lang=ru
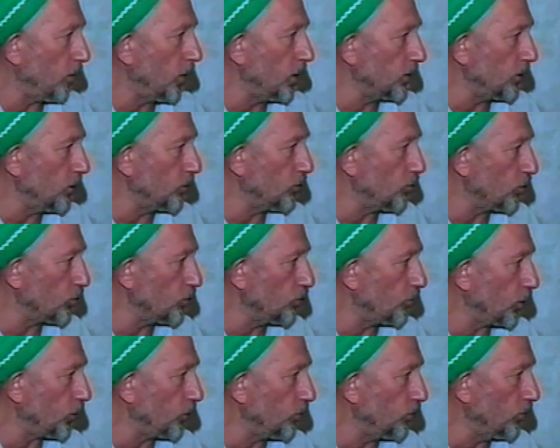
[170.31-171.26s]
то есть
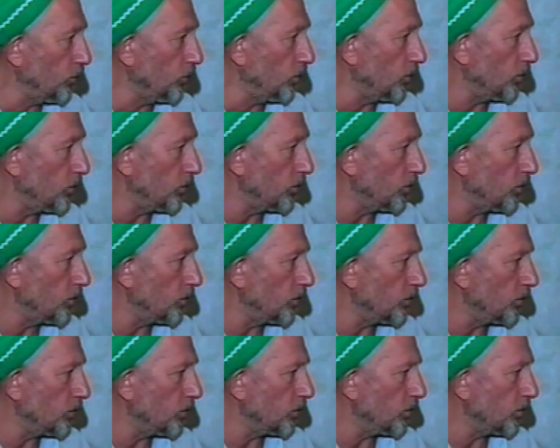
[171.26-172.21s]
после
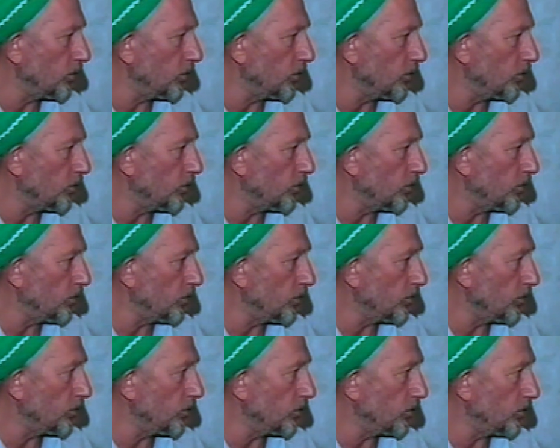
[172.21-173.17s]
землетрясения в 70
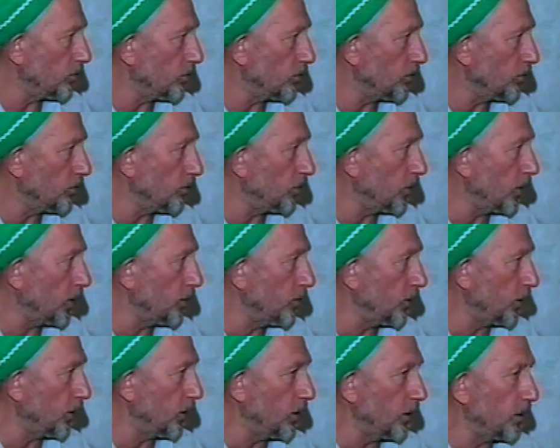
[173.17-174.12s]
и весной
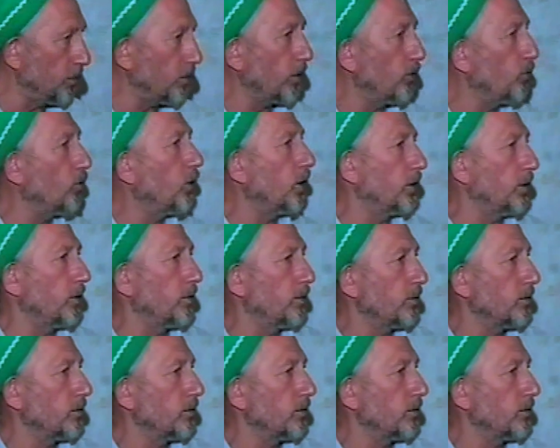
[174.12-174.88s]
71 -го.